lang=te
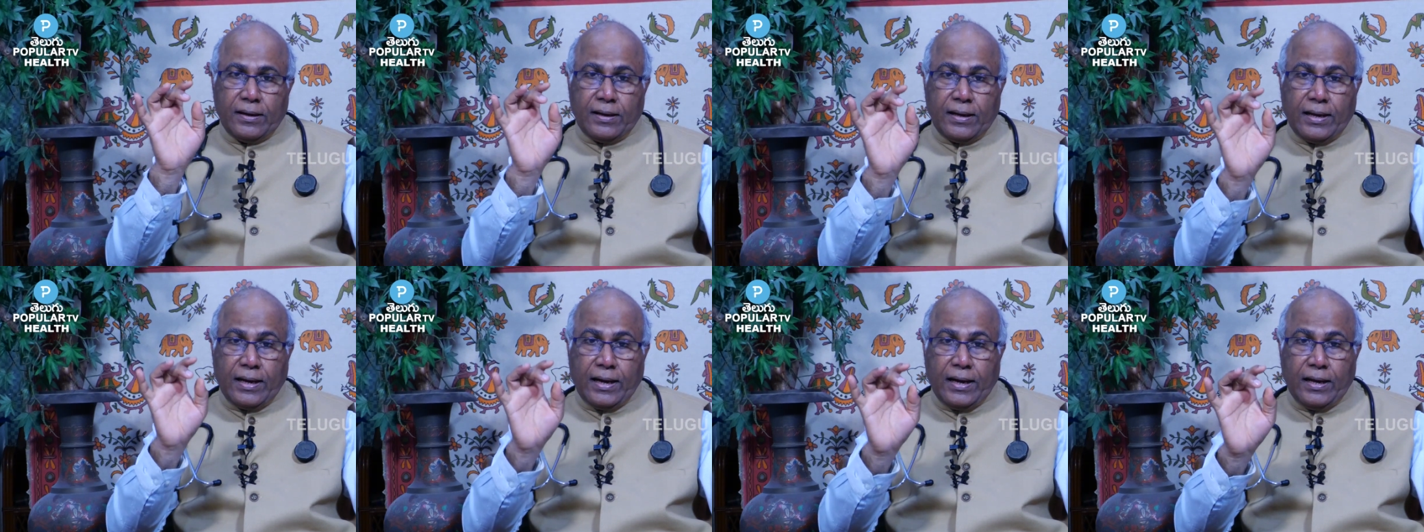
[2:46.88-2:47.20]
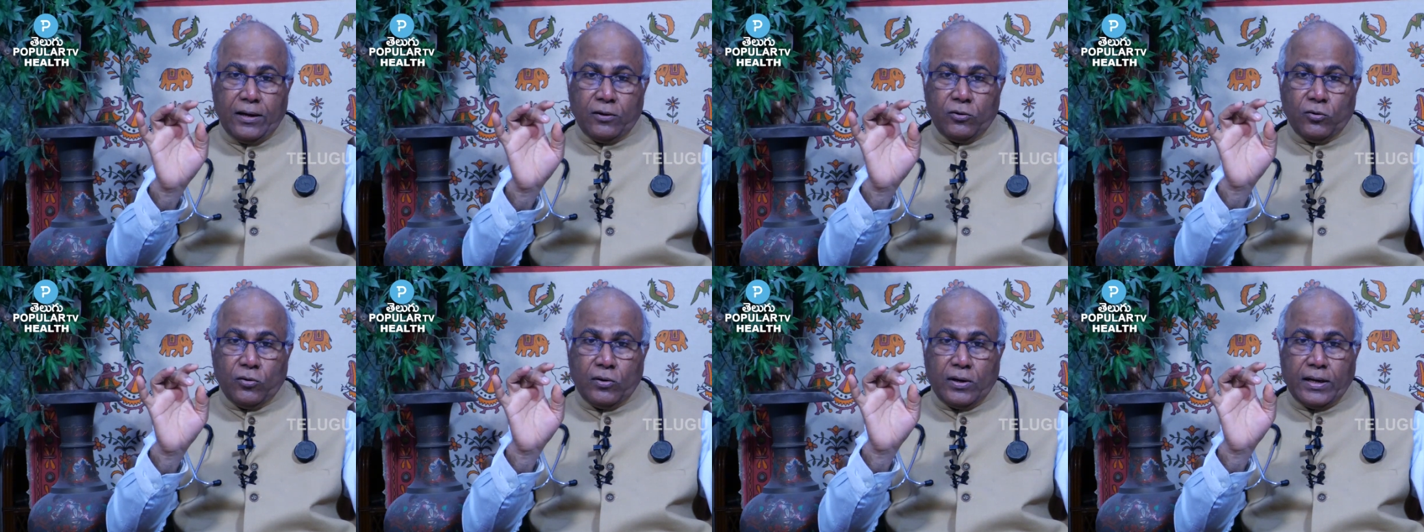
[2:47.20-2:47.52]

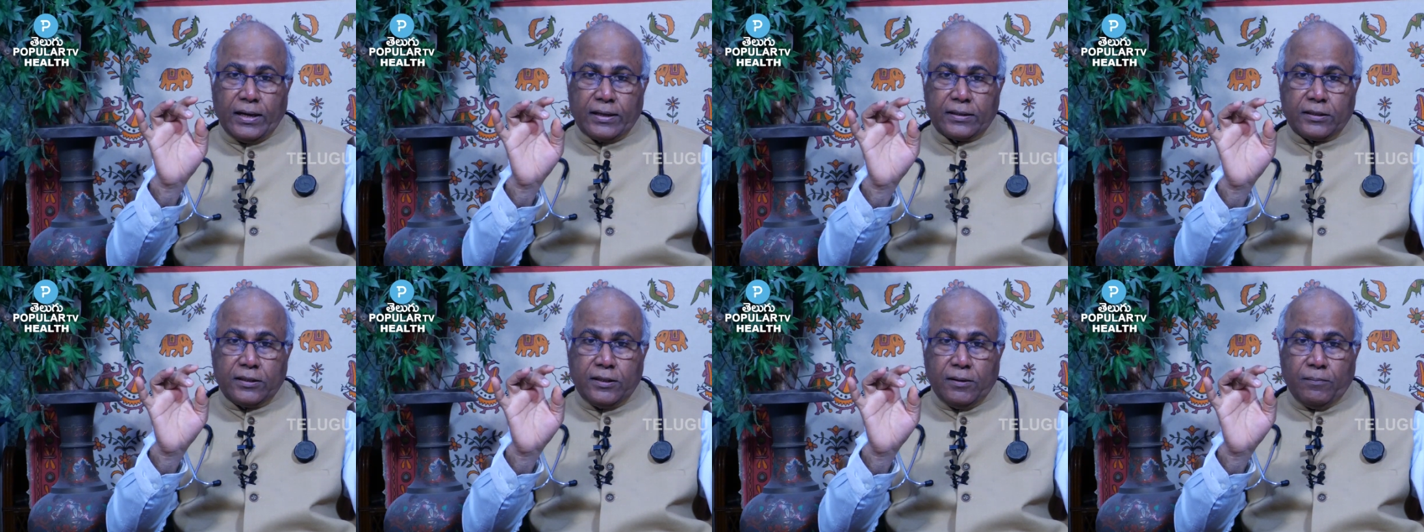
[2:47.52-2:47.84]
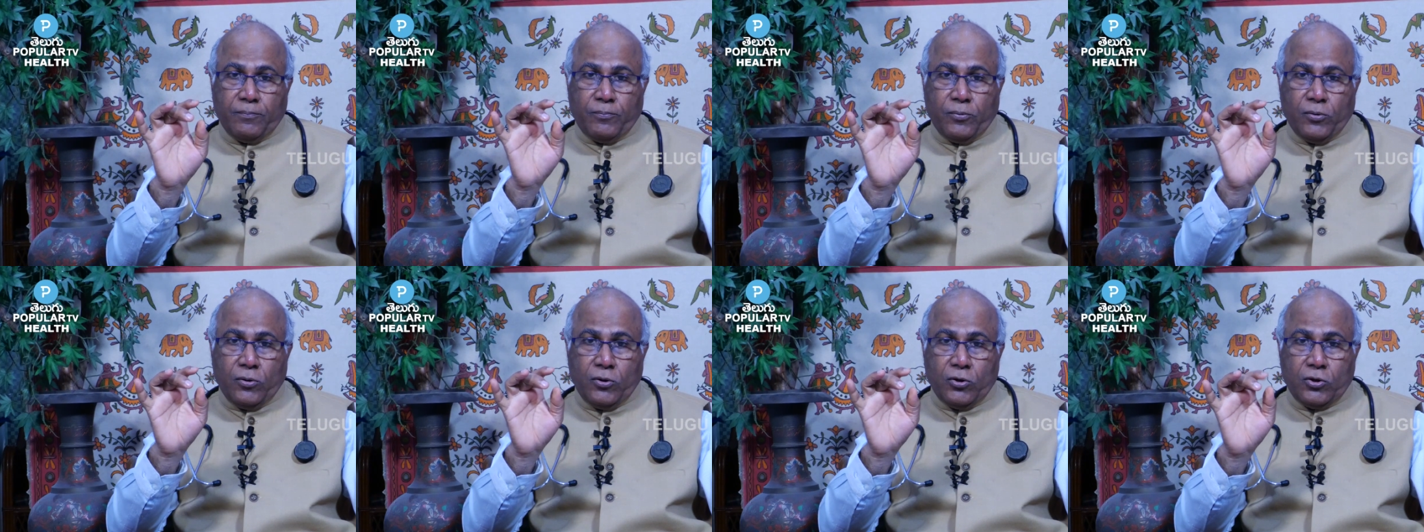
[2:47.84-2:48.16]
నాలుగు
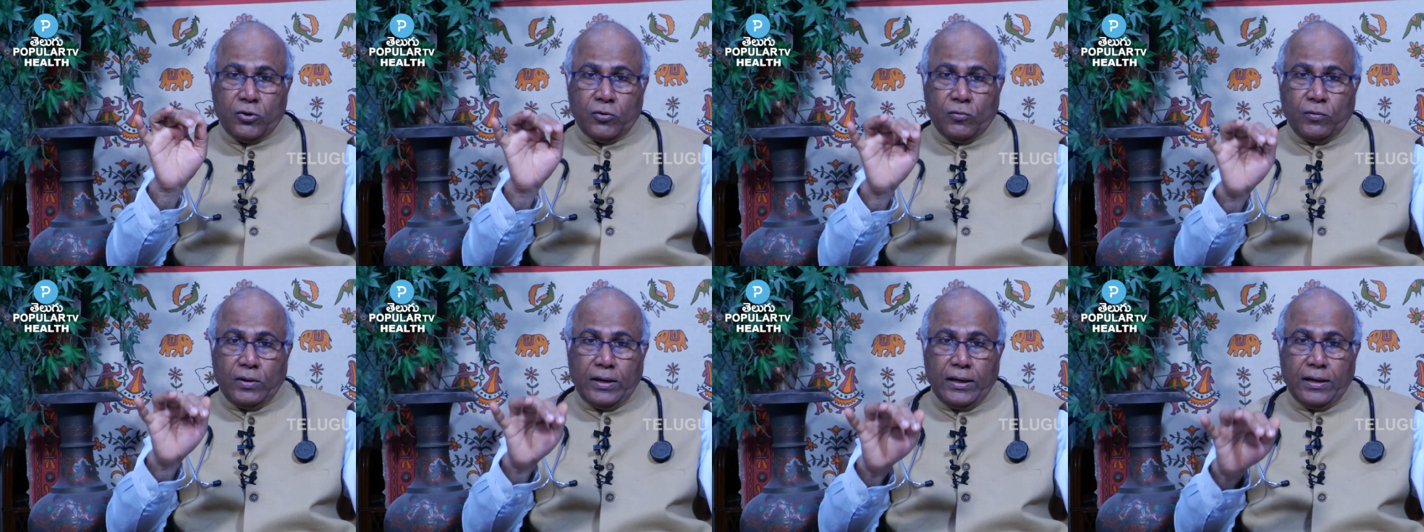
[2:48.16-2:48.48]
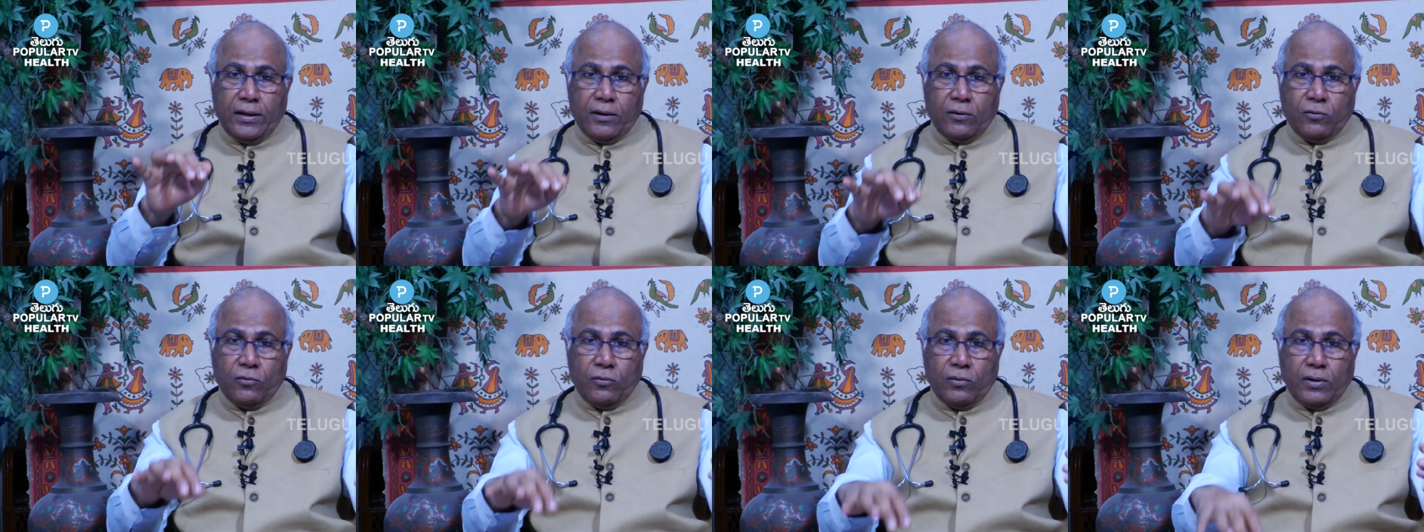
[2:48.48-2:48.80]
రక్తపోటు
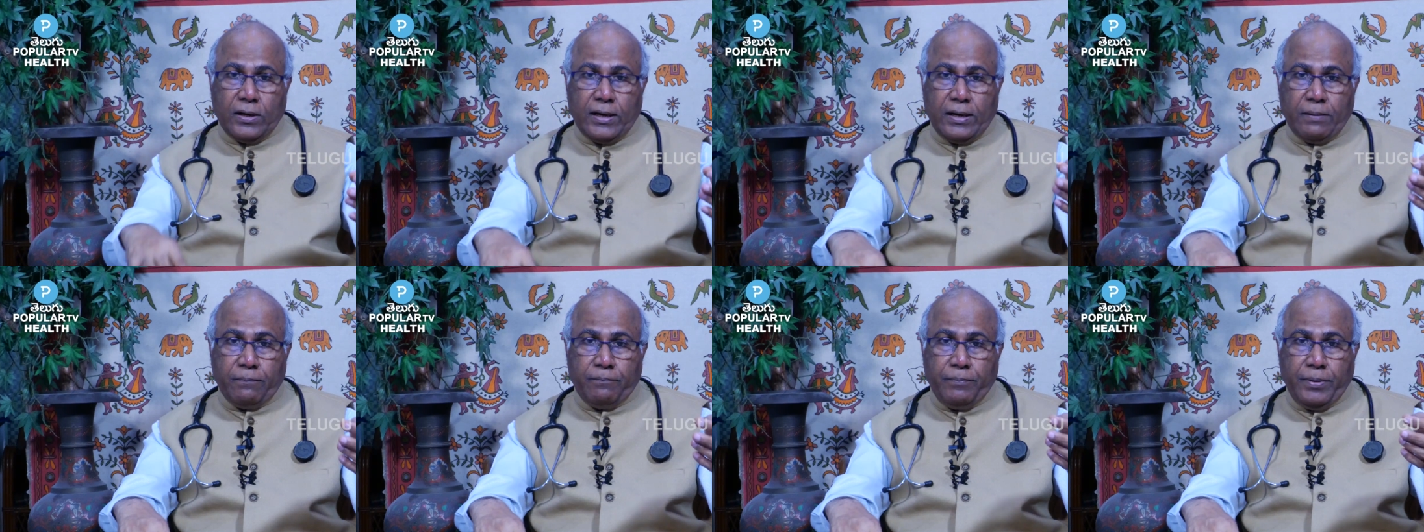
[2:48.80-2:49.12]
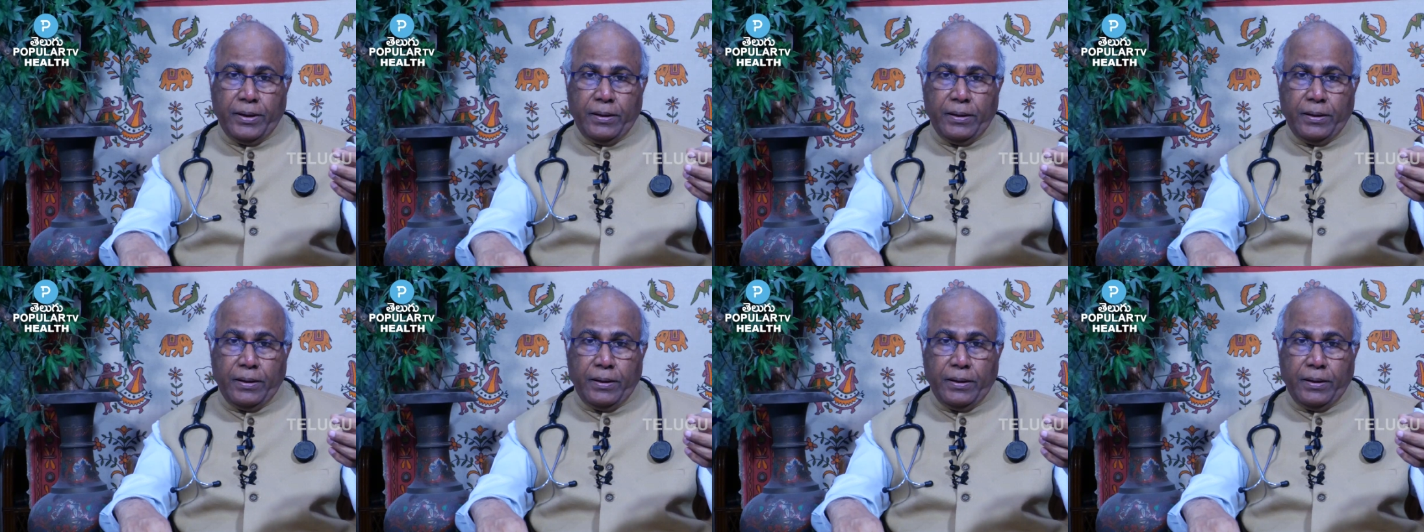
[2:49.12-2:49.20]
వల్ల కూడా